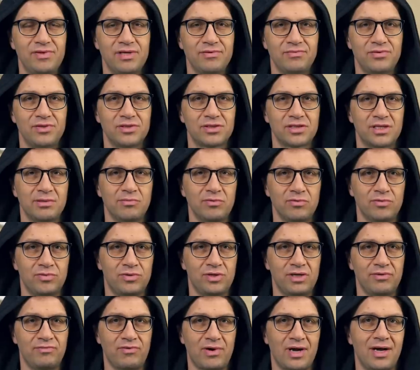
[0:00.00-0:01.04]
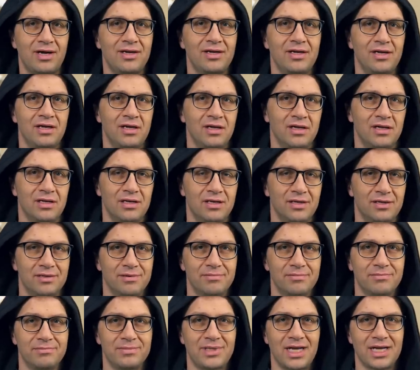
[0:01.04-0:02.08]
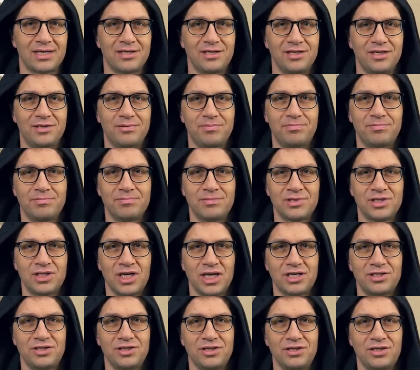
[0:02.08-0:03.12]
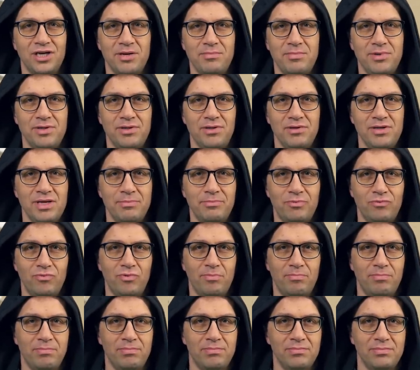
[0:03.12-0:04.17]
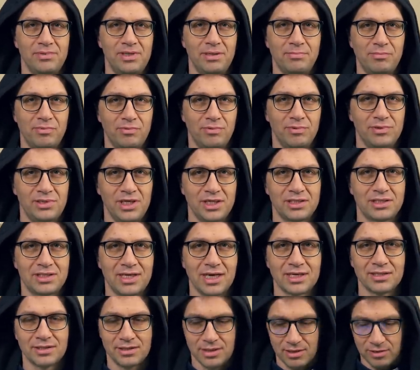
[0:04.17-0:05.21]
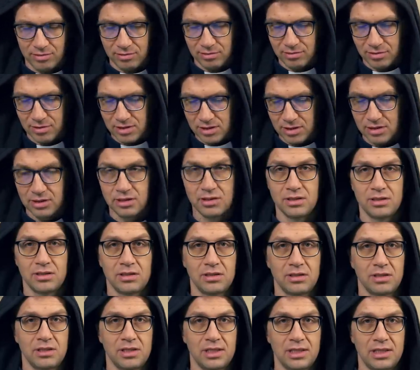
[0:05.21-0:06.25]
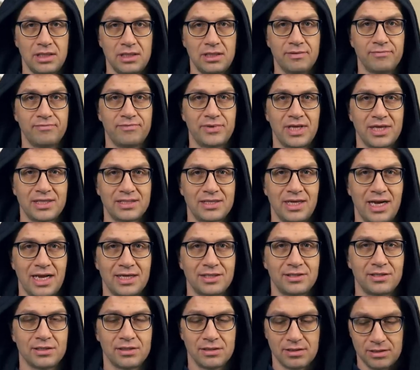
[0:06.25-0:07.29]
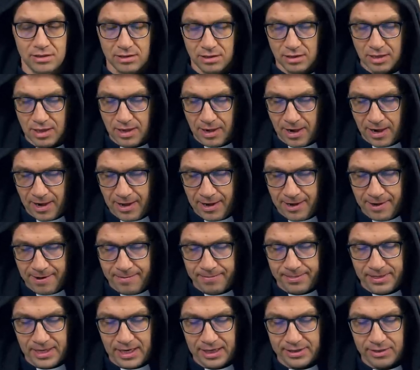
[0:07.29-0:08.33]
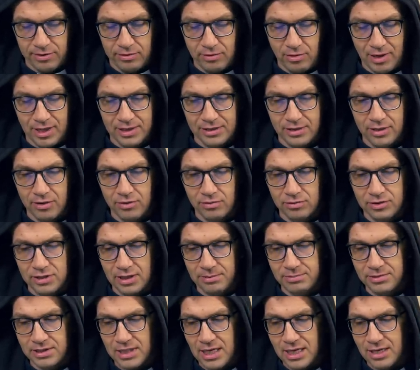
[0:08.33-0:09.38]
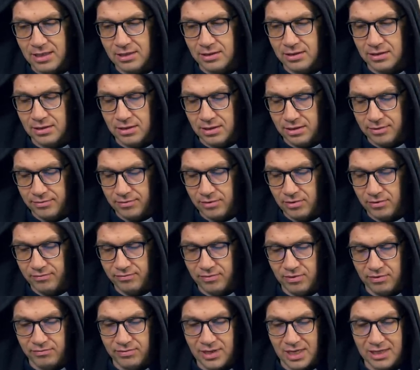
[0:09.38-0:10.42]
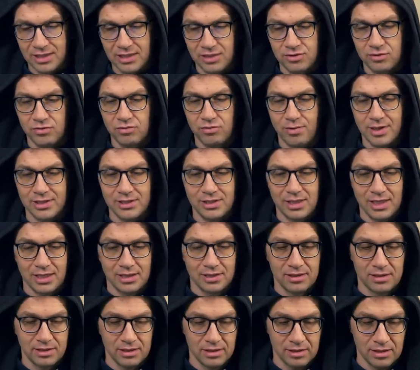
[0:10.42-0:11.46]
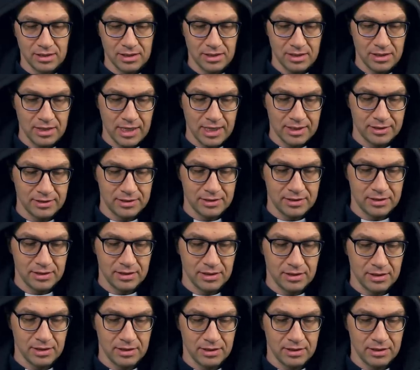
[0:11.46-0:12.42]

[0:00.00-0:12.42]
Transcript: w tym wszystkim używa y, takich rzeczy, żeby no, nie, było, nie było dziecka z tego no, i, i w tej zdradzie. Dlatego antykoncepcja y, no, no, w takich sytuacjach jest